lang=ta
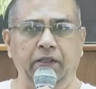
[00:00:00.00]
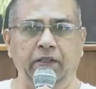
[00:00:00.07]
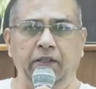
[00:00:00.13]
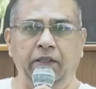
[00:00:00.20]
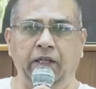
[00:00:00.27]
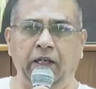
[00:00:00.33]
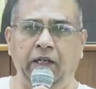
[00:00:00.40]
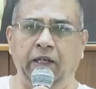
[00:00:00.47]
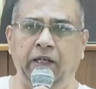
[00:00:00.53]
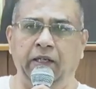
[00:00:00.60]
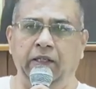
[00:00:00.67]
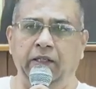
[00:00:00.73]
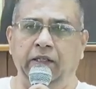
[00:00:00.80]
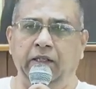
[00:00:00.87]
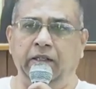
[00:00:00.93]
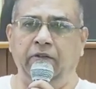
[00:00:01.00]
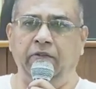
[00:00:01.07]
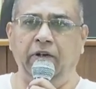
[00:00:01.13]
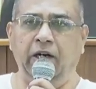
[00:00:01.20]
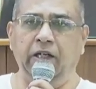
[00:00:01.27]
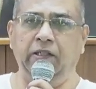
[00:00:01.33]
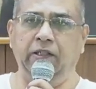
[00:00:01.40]
நல்ல
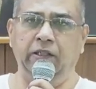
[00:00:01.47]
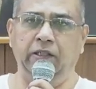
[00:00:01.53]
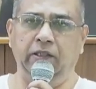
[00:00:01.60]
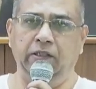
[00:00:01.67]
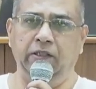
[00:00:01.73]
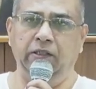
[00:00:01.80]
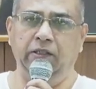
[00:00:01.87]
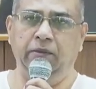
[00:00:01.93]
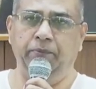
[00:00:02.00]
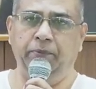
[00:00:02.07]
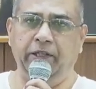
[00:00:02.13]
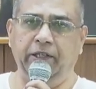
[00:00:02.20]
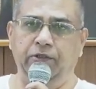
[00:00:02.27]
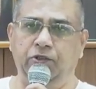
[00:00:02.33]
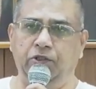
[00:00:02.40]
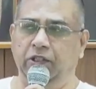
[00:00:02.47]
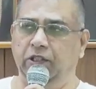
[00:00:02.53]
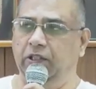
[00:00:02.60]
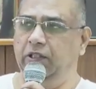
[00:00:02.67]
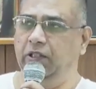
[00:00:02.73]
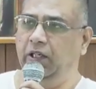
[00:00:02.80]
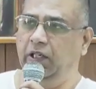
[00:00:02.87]
வாக்கு பேச்சு
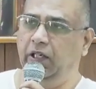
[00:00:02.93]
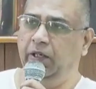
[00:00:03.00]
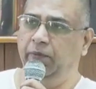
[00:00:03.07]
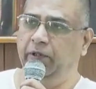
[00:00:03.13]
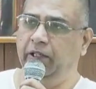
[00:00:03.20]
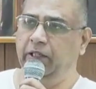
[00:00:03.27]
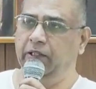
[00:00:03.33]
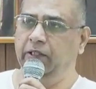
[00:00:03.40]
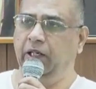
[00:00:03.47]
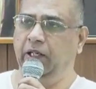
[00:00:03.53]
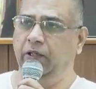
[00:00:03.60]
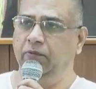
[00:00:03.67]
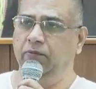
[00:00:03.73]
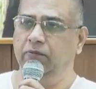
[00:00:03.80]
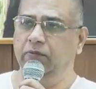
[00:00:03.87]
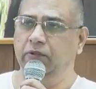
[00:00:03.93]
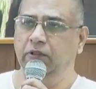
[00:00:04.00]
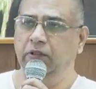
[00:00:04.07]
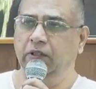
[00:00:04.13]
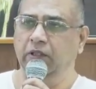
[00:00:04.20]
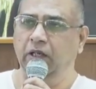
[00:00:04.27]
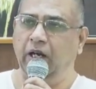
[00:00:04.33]
எல்லாம் இருந்தாலும்
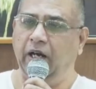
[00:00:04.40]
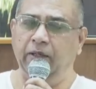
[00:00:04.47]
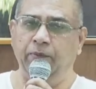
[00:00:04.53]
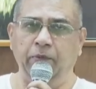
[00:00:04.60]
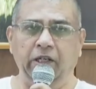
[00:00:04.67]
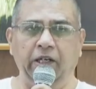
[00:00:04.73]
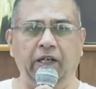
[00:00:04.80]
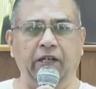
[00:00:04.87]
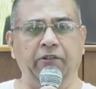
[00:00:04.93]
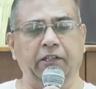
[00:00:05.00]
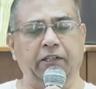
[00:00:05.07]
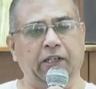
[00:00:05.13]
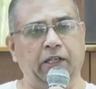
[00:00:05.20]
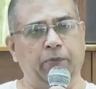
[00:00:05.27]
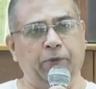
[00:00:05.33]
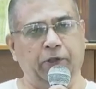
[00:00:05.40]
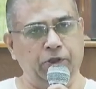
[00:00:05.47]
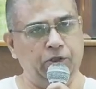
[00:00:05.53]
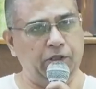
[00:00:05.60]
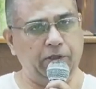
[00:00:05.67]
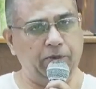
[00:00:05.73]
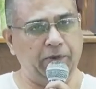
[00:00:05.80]
அன்பில்லாவிட்டால்
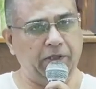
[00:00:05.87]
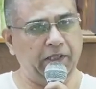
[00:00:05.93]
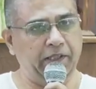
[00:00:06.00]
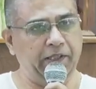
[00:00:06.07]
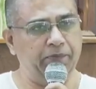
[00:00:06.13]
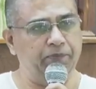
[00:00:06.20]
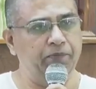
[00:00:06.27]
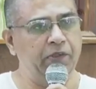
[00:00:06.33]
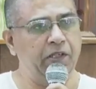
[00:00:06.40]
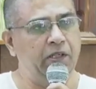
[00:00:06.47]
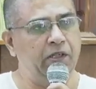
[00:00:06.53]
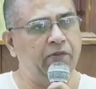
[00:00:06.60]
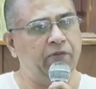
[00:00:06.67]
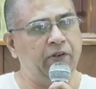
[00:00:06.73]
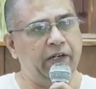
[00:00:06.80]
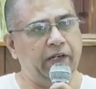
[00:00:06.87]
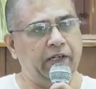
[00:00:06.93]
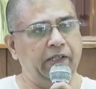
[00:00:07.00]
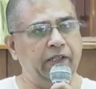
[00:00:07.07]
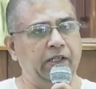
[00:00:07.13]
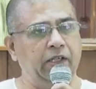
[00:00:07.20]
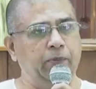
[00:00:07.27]
பிரயோஜனம் இல்லை
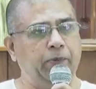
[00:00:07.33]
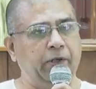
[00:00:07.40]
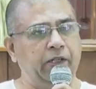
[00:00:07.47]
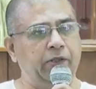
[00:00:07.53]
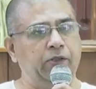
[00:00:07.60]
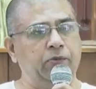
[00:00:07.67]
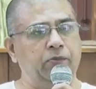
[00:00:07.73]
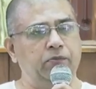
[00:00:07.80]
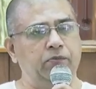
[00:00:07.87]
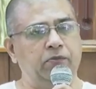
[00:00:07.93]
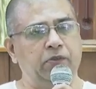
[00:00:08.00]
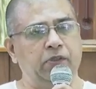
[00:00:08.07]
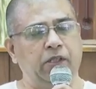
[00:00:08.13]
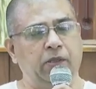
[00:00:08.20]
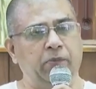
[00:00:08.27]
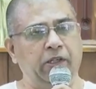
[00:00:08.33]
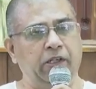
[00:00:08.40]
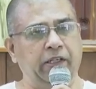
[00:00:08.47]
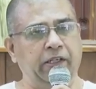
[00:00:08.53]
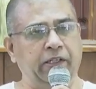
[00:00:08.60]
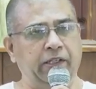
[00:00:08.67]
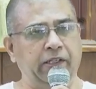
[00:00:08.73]
வரங்கள் பலதும்
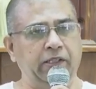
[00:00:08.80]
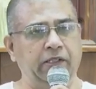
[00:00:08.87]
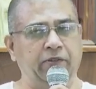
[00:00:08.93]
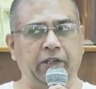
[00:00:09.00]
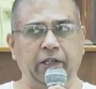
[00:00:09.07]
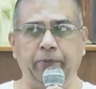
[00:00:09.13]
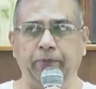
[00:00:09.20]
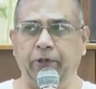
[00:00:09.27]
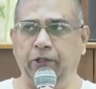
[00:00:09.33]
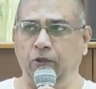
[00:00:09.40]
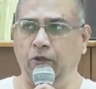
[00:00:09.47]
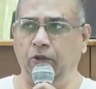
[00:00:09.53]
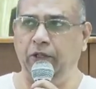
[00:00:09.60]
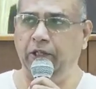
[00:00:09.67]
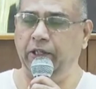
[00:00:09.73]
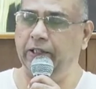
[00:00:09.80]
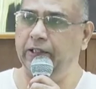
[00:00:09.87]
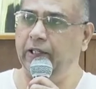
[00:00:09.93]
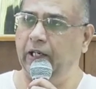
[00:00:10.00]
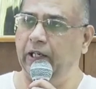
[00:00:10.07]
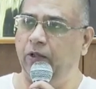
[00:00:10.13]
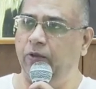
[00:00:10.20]
நம்மிலே இருந்து வெளிப்பட்டு கொண்டு
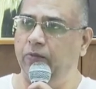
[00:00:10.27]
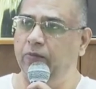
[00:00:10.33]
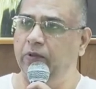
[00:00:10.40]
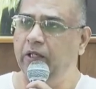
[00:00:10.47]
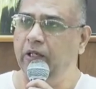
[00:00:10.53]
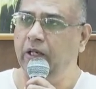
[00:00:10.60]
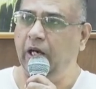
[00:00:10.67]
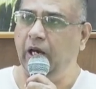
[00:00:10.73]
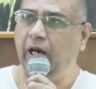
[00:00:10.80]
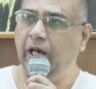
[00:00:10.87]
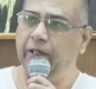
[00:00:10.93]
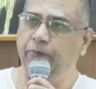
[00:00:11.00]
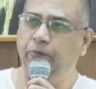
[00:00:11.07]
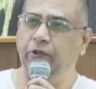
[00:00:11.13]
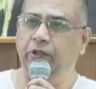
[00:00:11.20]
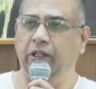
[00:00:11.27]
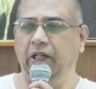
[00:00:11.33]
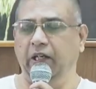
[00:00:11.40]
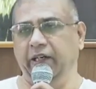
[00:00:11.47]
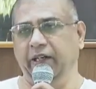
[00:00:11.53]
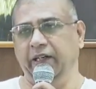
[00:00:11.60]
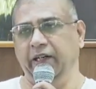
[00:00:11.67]
இருந்தாலும் அன்பு
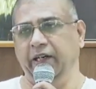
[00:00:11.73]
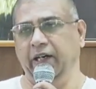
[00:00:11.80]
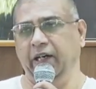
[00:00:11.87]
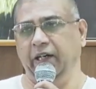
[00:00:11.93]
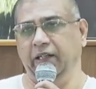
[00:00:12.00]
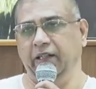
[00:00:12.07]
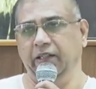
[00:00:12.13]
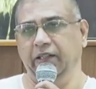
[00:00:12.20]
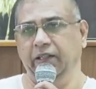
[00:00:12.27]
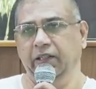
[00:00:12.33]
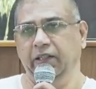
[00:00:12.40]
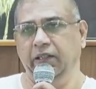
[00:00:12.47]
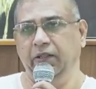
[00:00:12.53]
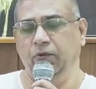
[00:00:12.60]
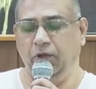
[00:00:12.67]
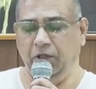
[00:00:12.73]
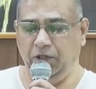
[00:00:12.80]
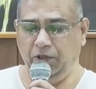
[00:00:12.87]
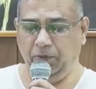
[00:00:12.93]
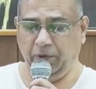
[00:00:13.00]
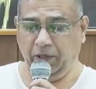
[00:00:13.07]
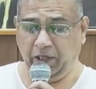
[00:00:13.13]
இல்லை என்றால்
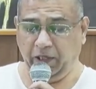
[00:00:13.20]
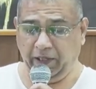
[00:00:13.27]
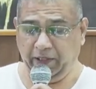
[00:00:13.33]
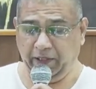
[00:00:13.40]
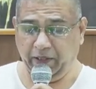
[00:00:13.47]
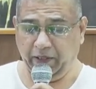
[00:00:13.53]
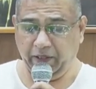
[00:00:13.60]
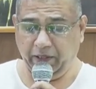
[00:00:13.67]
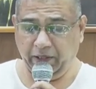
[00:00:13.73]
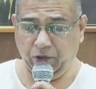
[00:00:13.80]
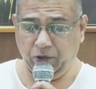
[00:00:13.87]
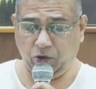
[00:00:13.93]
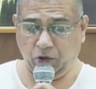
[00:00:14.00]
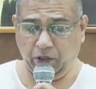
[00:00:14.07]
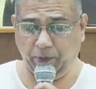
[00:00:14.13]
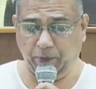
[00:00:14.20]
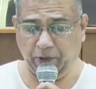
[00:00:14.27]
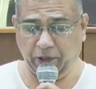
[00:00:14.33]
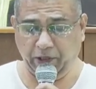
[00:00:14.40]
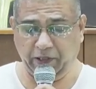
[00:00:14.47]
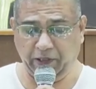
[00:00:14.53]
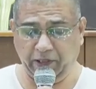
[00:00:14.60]
ஒன்றும் இல்லை என்று
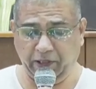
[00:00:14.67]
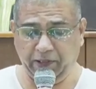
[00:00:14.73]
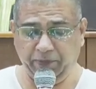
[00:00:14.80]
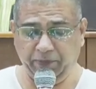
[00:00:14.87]
சொல்லப்பட்டிருக்கிறது